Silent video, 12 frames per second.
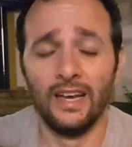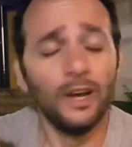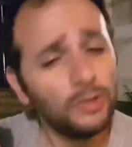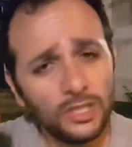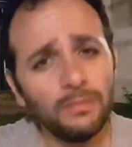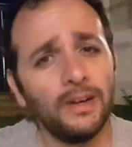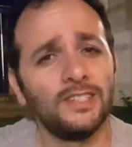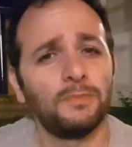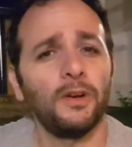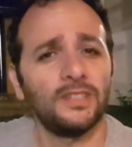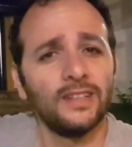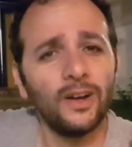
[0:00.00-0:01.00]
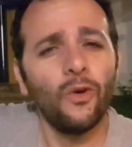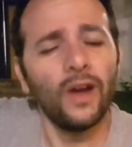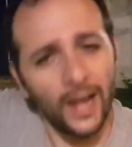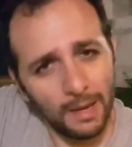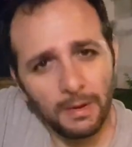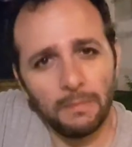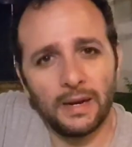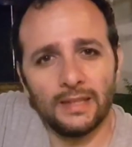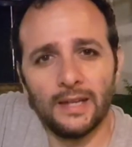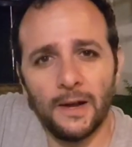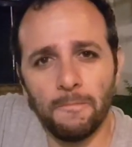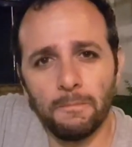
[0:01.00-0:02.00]
Eu tinha uma resposta decoreba para
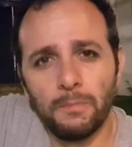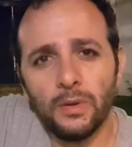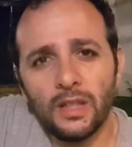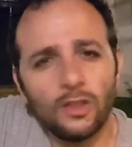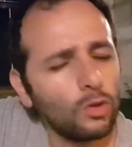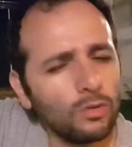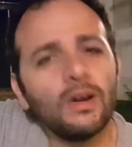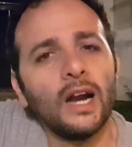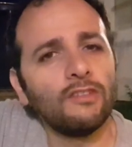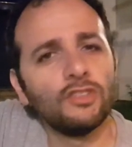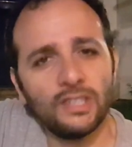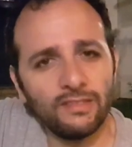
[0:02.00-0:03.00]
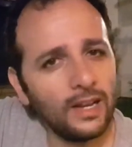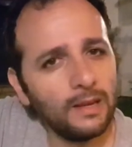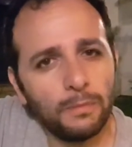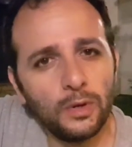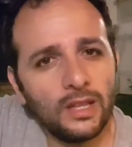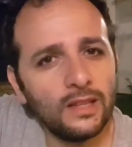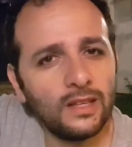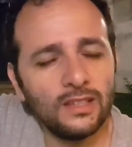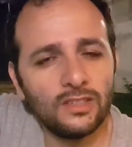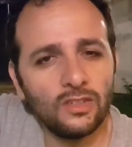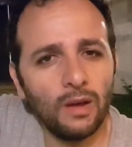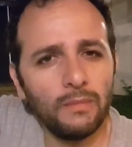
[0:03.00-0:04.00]
dar, porque todo lugar que você vai ler porque tem
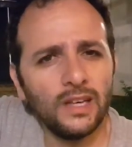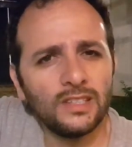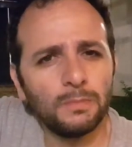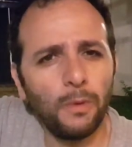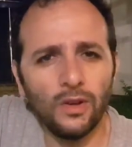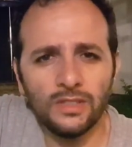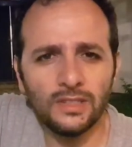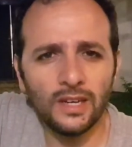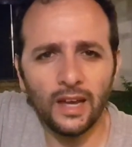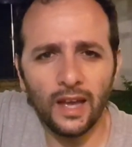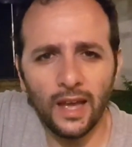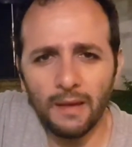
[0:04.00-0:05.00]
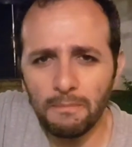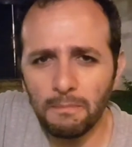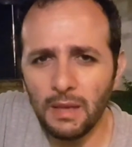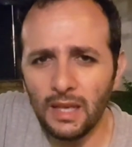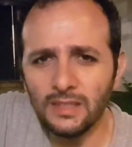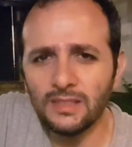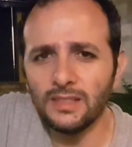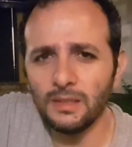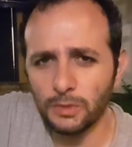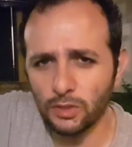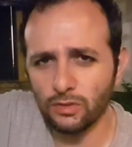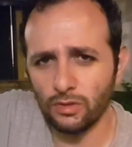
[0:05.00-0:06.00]
esse nome, a resposta é bem
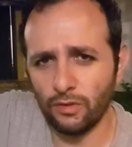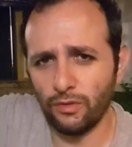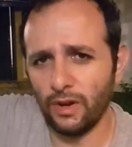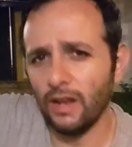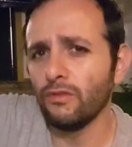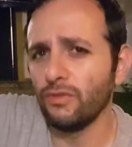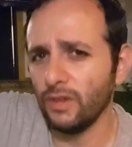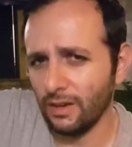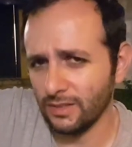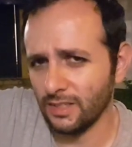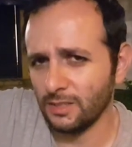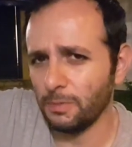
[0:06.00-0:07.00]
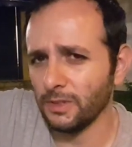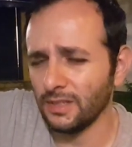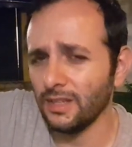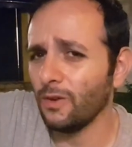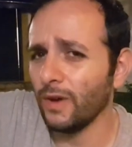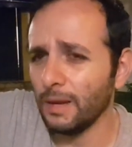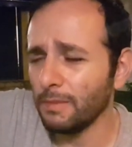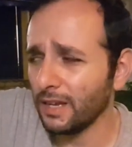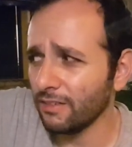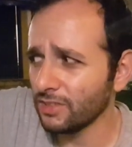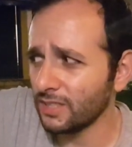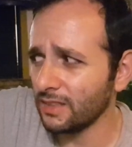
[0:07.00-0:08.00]
simples, eu só vou falar no final essa resposta decoreba
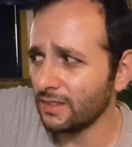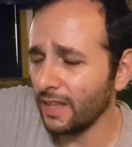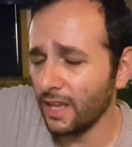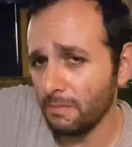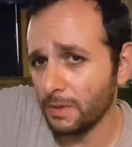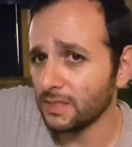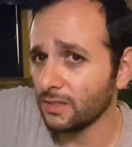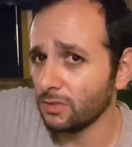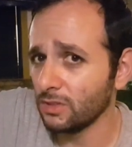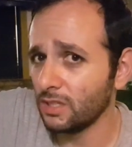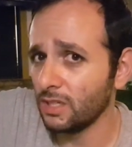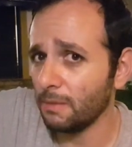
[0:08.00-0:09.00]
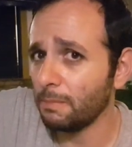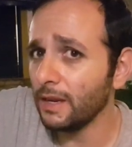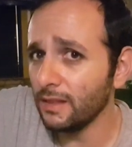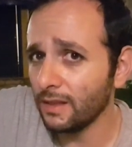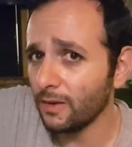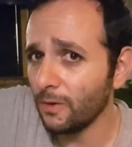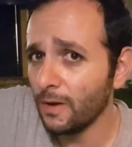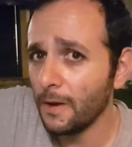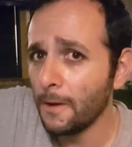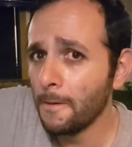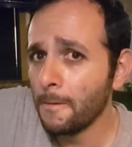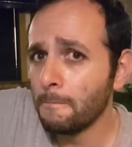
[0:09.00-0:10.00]
que você tem a impressão de que aprendeu,
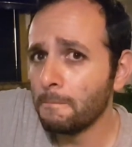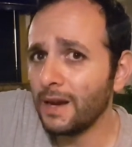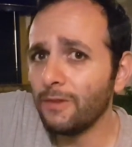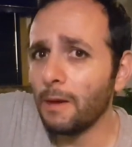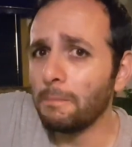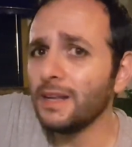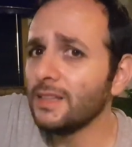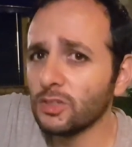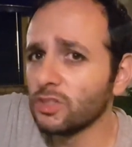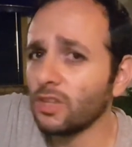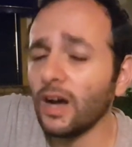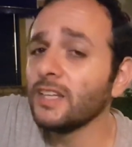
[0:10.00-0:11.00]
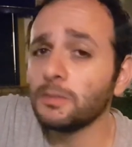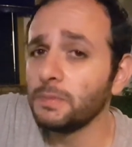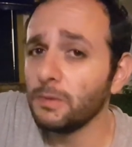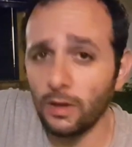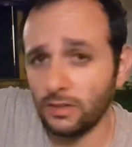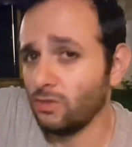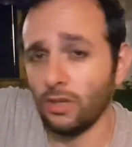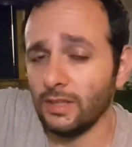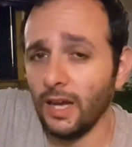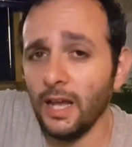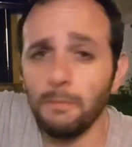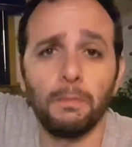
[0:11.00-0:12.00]
mas não aprendeu, só está
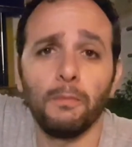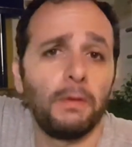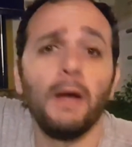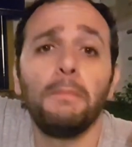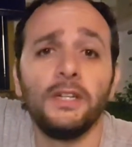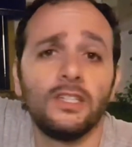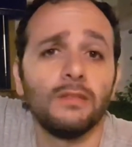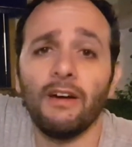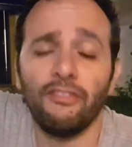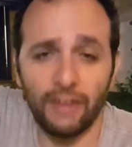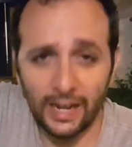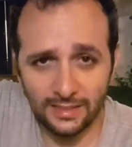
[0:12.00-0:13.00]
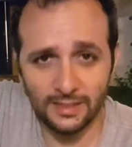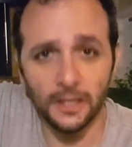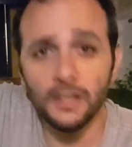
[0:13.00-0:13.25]
tá repetindo uma frase.